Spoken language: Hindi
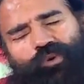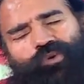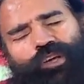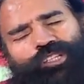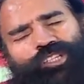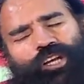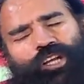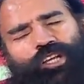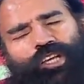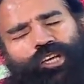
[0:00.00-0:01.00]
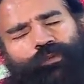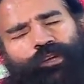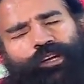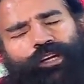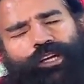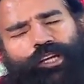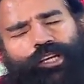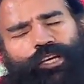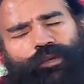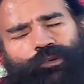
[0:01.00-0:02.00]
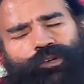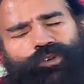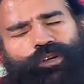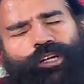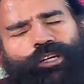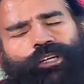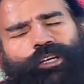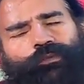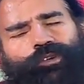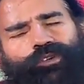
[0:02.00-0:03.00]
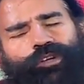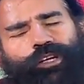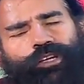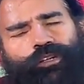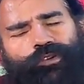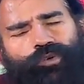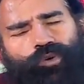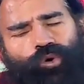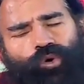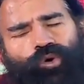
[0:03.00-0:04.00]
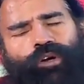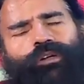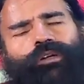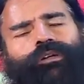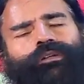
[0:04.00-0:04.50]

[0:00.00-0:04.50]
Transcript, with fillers: पूरे शरीर की इम्यूनिटी के लिए इम्यूनोग्रिट इम्यूनोग्रिट गोल्ड